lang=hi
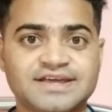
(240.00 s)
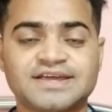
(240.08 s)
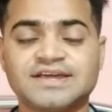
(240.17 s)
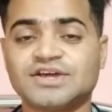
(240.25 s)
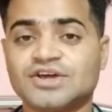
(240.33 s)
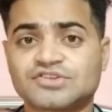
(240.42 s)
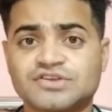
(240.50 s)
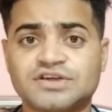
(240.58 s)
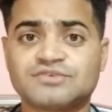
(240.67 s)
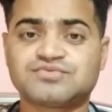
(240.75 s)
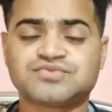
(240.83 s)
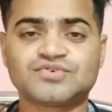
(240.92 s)
रहे हैं तो
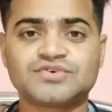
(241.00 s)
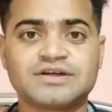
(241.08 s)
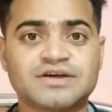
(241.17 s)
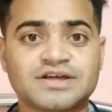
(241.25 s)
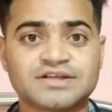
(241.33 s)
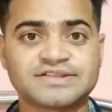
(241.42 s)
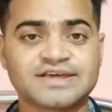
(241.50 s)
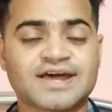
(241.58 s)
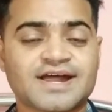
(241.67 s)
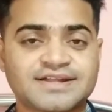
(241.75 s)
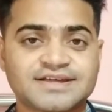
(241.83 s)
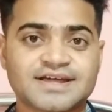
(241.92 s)
ये फ़ोन
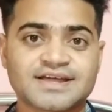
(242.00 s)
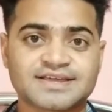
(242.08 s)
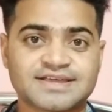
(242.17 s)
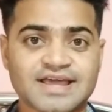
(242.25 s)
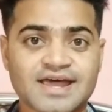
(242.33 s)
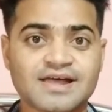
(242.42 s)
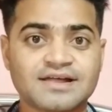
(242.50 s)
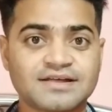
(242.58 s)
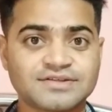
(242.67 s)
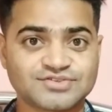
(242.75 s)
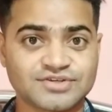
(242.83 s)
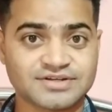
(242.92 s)
दिखाने का क्या
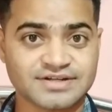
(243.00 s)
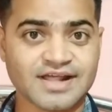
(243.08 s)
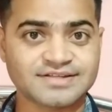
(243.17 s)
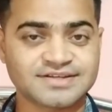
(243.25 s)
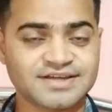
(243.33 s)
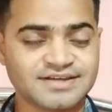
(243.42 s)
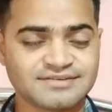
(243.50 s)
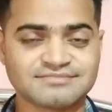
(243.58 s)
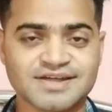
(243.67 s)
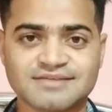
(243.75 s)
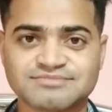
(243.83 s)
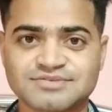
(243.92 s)
जो है राज है
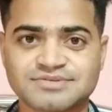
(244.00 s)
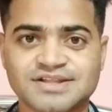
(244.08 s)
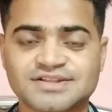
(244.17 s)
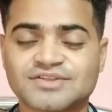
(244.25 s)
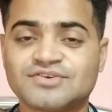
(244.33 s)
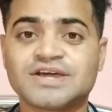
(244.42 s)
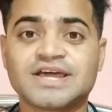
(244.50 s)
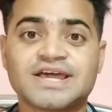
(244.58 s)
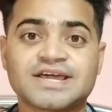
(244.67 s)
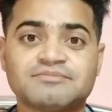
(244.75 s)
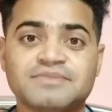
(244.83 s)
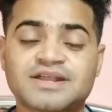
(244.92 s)
मैं आपको बताता हूँ
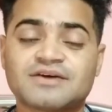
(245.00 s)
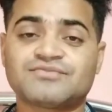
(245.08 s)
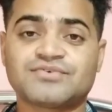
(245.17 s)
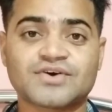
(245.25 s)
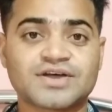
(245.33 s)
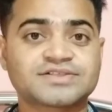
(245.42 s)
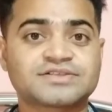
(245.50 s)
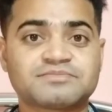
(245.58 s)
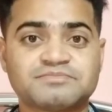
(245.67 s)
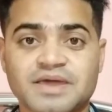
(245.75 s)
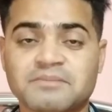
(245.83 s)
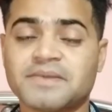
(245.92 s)
कि मेरा फर्स्ट
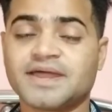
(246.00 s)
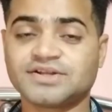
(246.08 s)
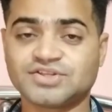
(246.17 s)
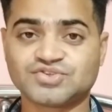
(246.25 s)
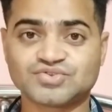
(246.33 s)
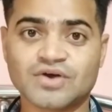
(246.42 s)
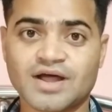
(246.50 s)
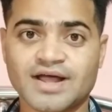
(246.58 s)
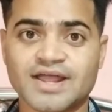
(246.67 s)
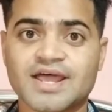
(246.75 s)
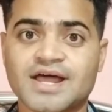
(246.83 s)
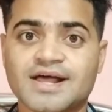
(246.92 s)
पेमेंट जो
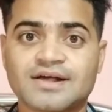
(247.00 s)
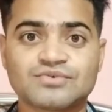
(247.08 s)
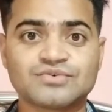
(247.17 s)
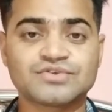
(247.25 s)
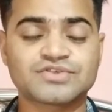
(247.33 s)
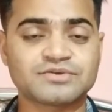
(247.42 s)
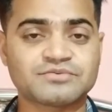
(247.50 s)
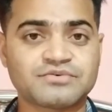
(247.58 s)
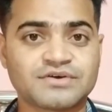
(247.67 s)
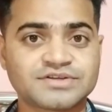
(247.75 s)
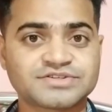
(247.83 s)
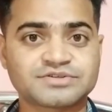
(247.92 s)
आया उस
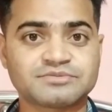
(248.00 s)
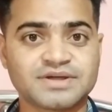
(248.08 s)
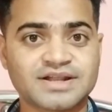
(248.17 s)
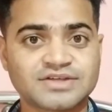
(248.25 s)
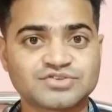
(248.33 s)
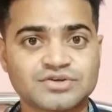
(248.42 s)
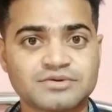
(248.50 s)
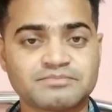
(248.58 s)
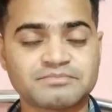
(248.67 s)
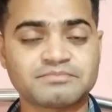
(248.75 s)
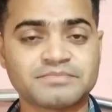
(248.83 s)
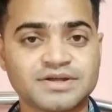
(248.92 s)
फर्स्ट मेरा जो
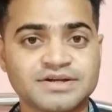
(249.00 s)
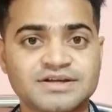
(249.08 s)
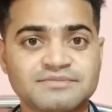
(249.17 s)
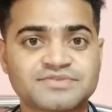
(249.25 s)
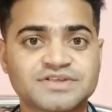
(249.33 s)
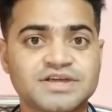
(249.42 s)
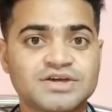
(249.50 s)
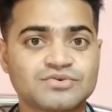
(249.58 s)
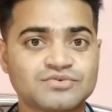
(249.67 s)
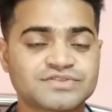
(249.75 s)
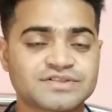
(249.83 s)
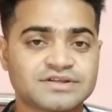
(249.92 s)
इनकम से
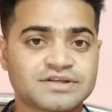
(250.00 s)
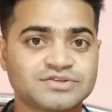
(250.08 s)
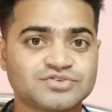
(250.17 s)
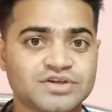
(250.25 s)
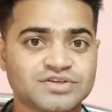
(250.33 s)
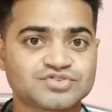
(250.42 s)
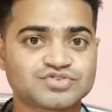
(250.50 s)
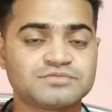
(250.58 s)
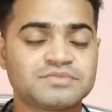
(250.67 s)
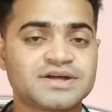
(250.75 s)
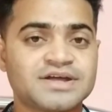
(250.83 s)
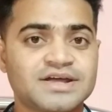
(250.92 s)
उस जो है
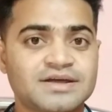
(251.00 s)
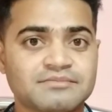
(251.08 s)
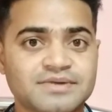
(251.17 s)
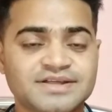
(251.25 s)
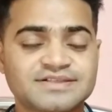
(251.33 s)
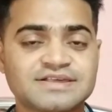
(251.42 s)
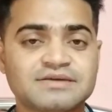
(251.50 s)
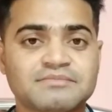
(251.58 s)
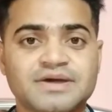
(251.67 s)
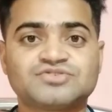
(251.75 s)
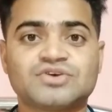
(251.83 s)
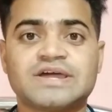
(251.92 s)
यूट्यूब मनी से
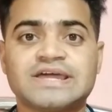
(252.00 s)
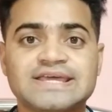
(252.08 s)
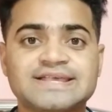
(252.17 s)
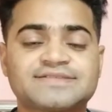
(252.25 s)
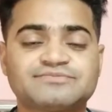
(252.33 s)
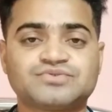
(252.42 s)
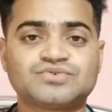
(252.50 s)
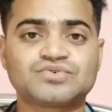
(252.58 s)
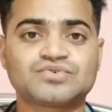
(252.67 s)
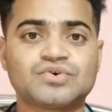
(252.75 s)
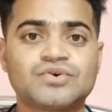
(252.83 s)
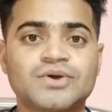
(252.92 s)
मैं जो है इस फ़ोन
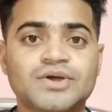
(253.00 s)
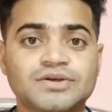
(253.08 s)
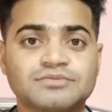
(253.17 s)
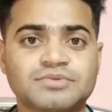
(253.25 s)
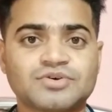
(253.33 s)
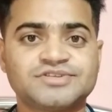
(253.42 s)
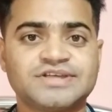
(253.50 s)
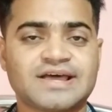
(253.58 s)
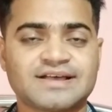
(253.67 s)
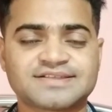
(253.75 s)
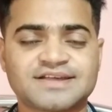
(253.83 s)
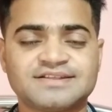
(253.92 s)
को बहुत ही
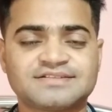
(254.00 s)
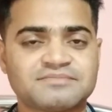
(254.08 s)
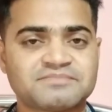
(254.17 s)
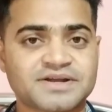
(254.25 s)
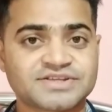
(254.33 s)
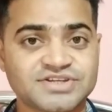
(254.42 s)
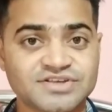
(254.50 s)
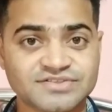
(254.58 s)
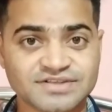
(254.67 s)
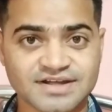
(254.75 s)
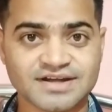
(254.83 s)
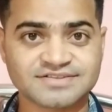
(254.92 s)
आसानी से
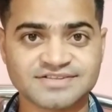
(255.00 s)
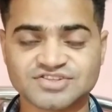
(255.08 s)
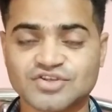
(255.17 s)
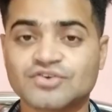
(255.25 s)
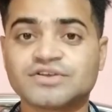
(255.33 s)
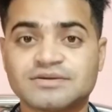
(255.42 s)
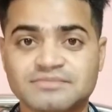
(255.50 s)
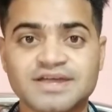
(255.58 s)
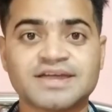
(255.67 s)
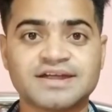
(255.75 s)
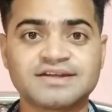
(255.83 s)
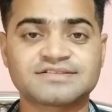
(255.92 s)
परचेज कर सकता हूँ ये
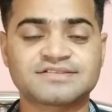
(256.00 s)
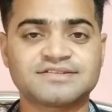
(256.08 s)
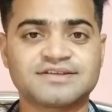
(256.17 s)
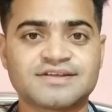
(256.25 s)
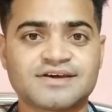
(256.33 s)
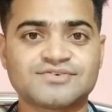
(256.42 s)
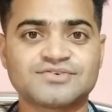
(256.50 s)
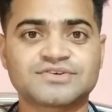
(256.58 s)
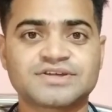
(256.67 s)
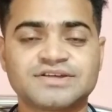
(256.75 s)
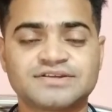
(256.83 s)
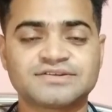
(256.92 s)
मैं हिंट्स दे रहा हूँ
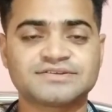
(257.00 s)
ओके